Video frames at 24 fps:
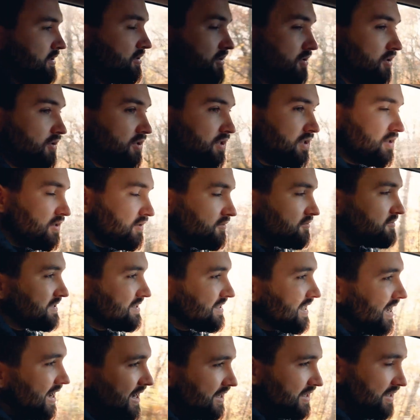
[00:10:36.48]
No i
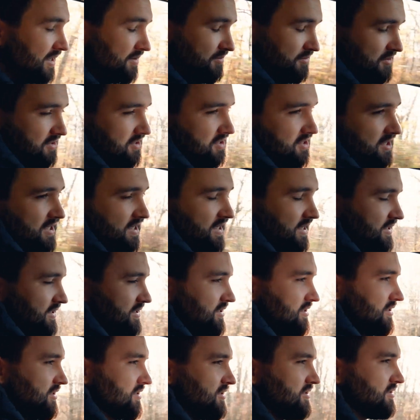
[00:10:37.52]
wydaje mi się,
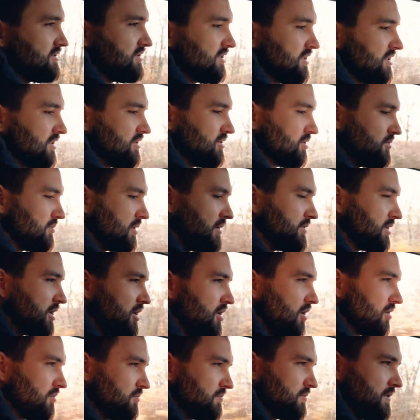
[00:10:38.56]
że no mamy
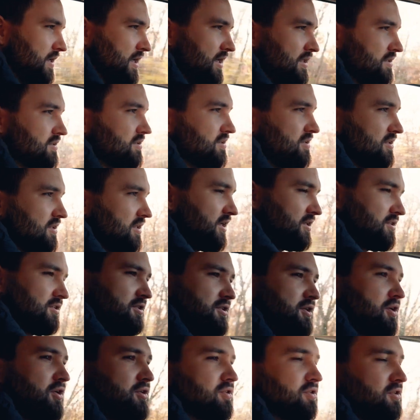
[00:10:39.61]
komplet, jeśli
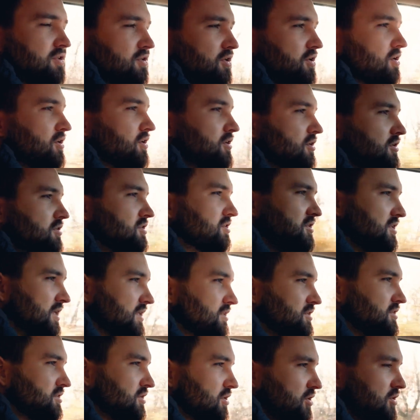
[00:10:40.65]
chodzi o
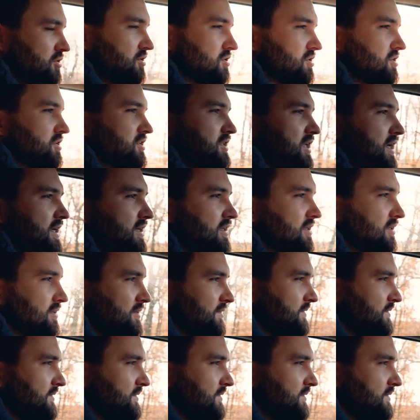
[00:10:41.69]
dzisiejszy odcinek.